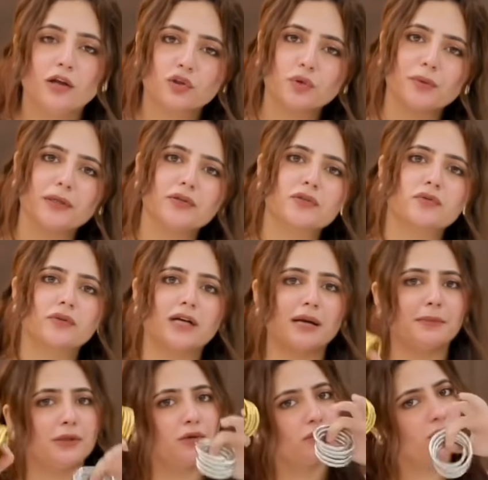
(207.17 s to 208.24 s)
तो मैंने उसको कहा
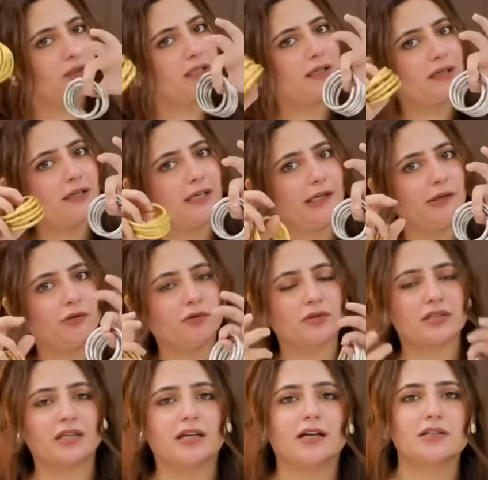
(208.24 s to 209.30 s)
मैं दोनों कलर ले रही हूँ तो
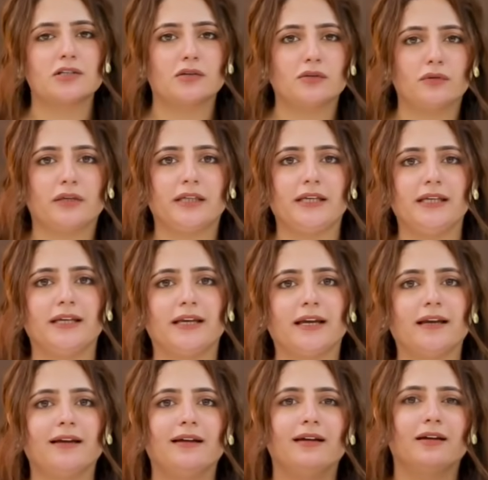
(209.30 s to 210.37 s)
उसने कहा चलो ठीक है